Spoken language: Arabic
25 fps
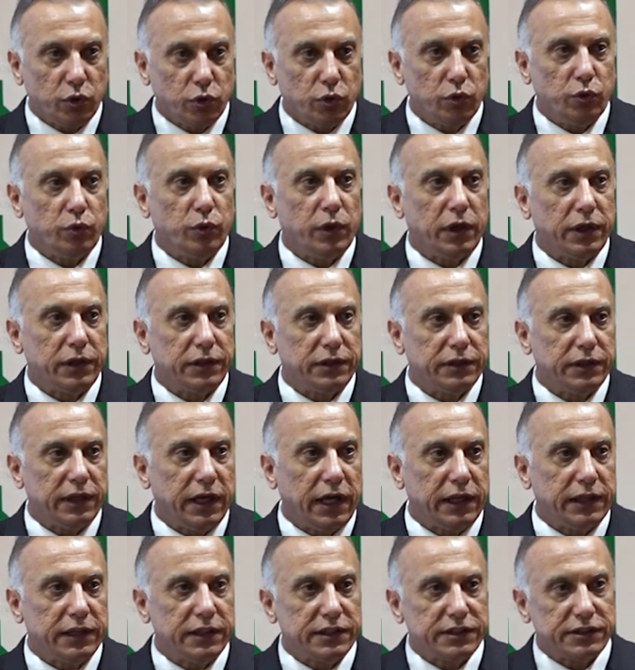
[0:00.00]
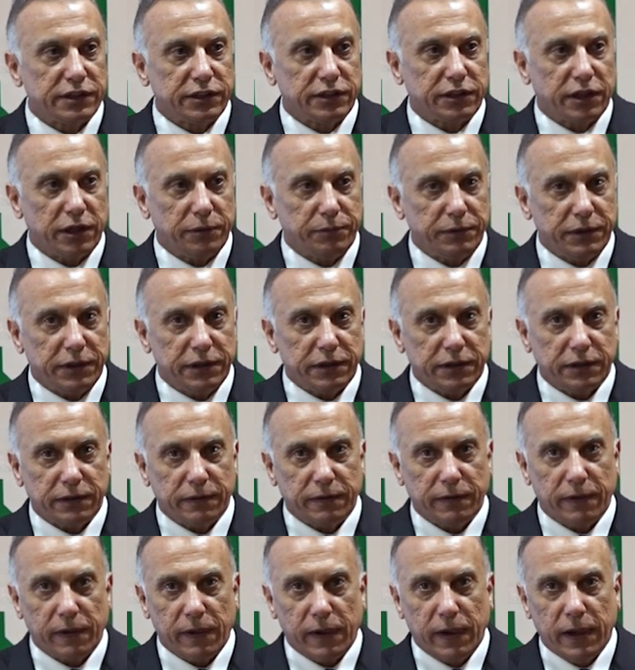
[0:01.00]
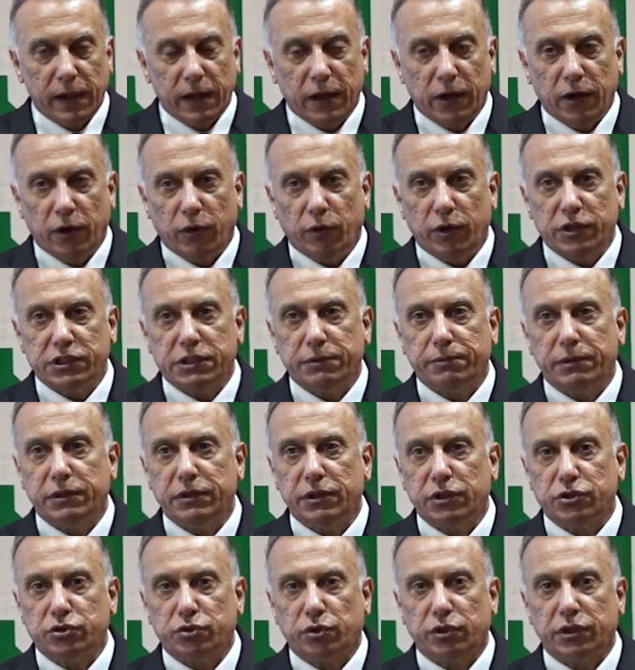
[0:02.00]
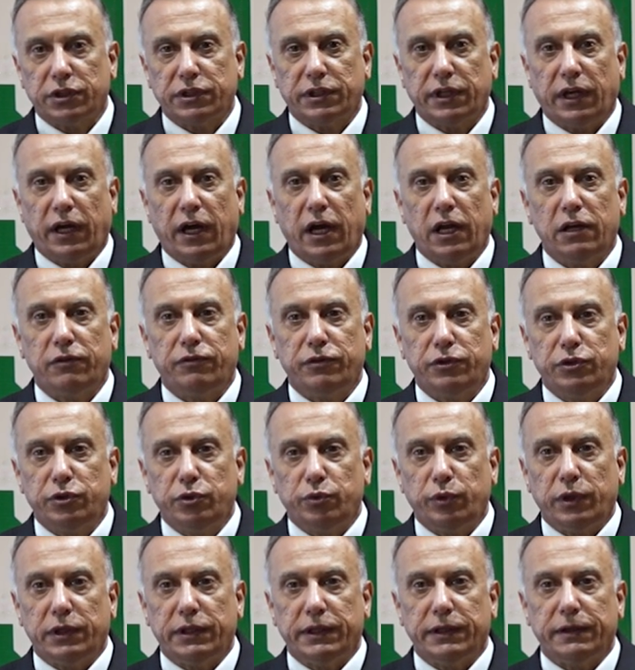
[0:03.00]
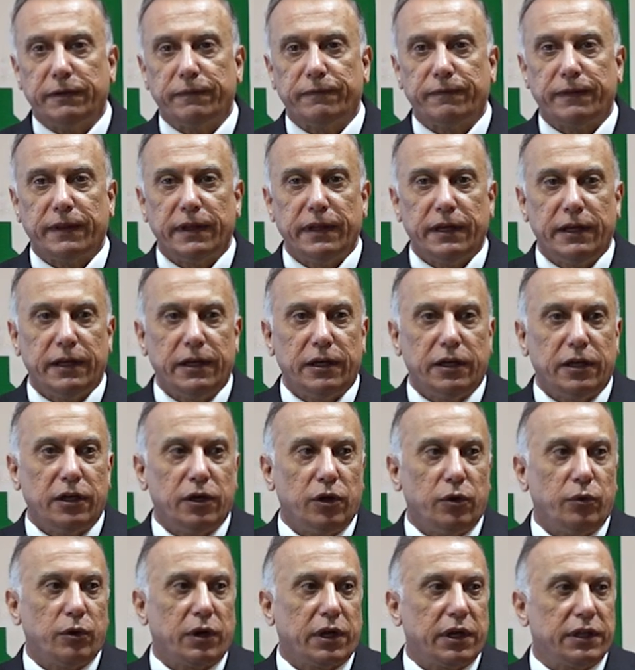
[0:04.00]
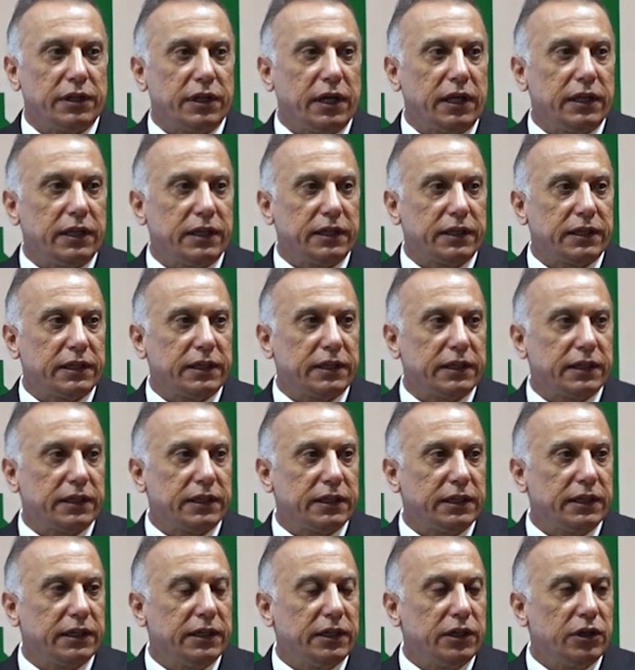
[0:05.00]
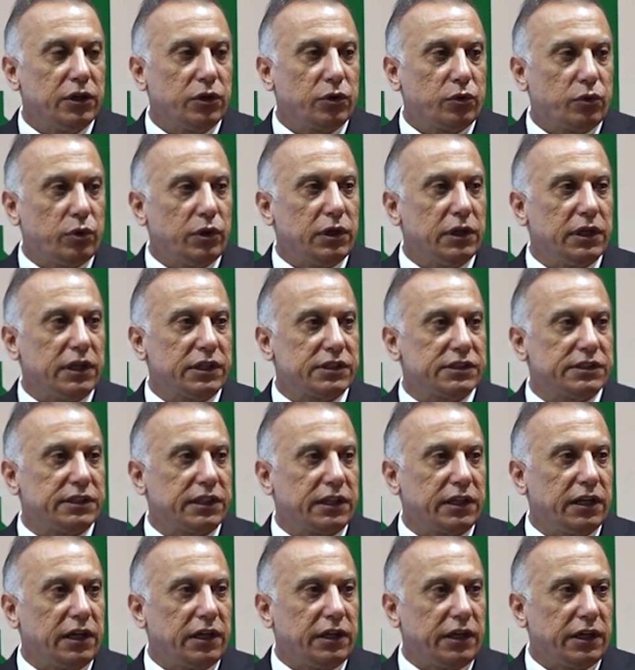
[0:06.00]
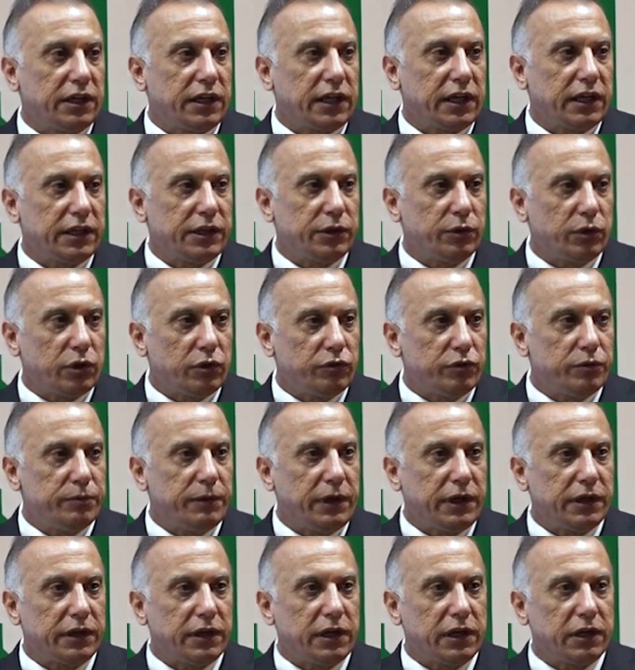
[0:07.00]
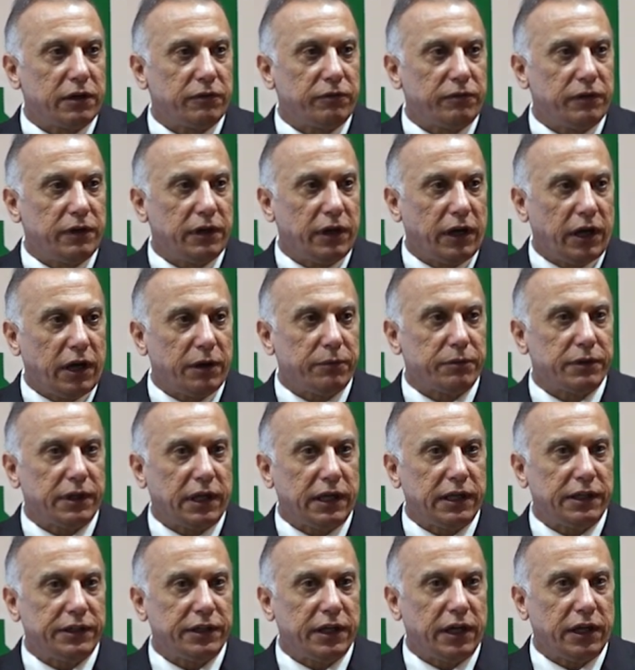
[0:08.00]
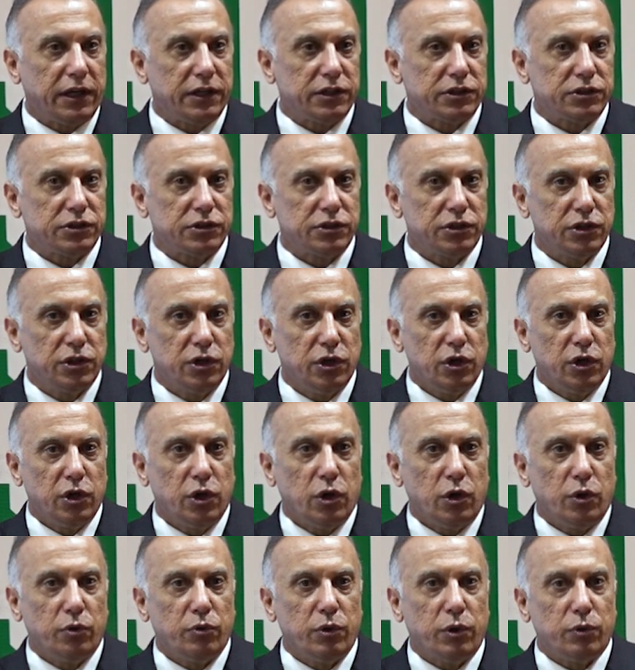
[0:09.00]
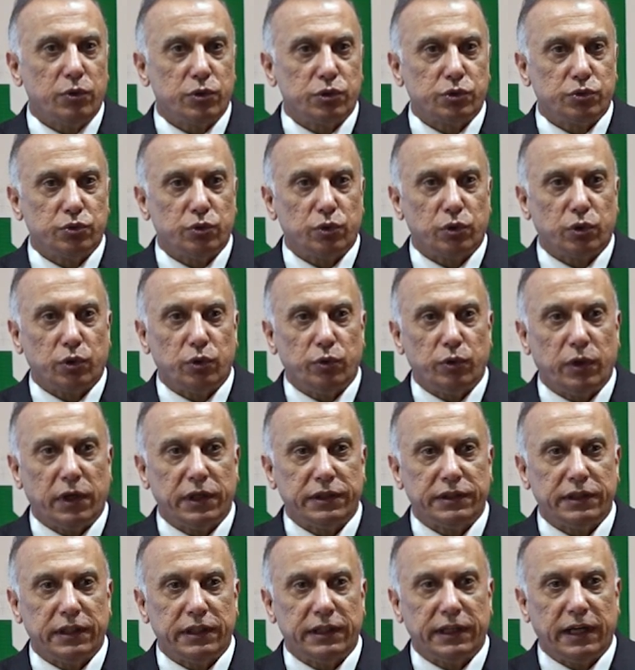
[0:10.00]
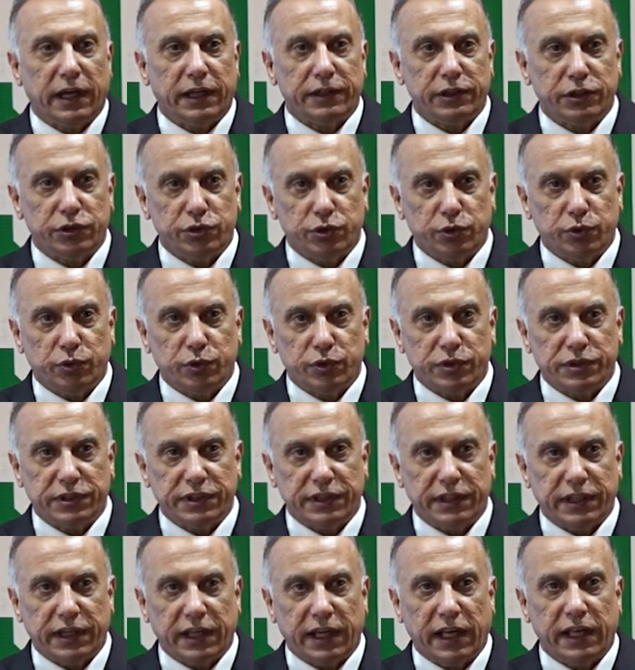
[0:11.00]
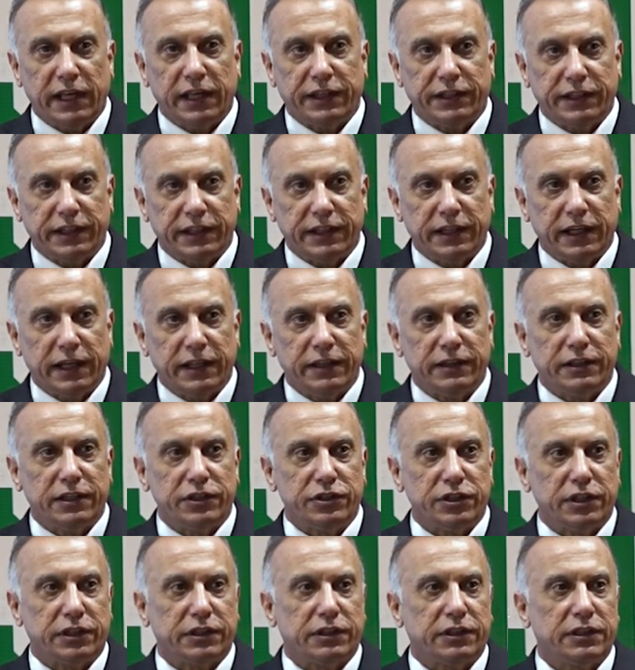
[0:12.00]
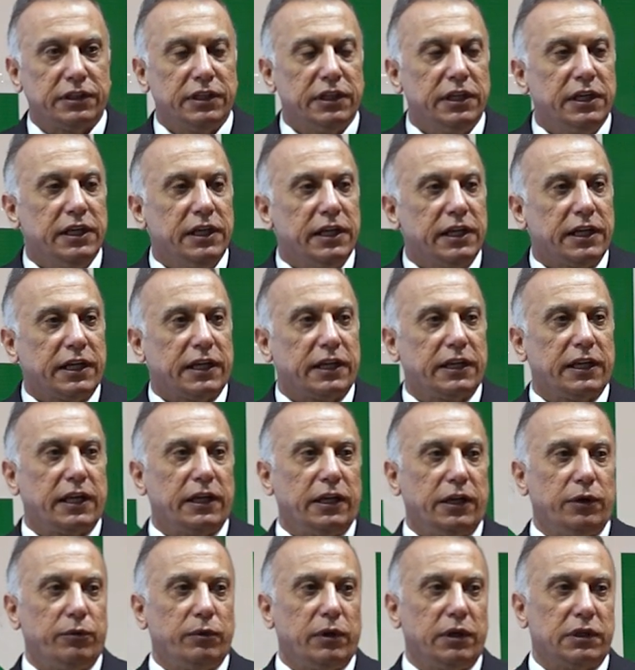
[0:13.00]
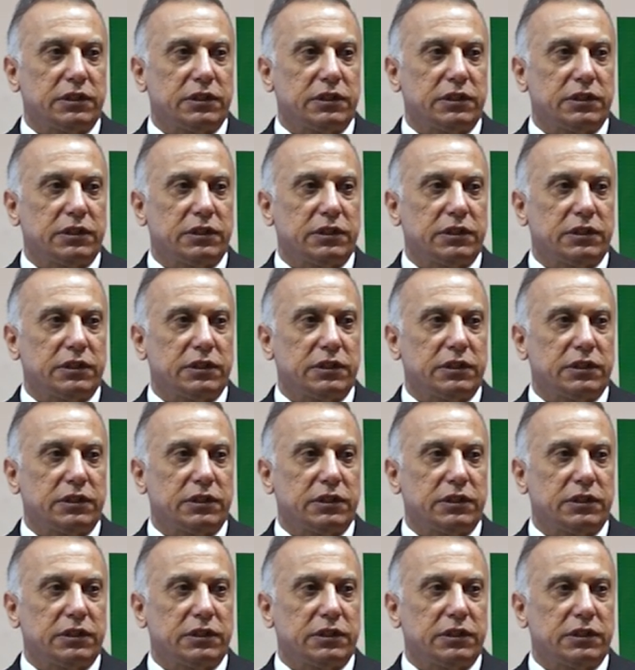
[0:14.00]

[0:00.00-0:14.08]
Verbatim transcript: قواتنا هذا نصر كبير ويجب أن نشكر التحالف الدولي وكذلك كل الأصدقاء العراق الذي وقفوا مع العراق في الحرب على داعش ووصول قواتنا لهذه الجهوزية التي أنتجت خلال الحوار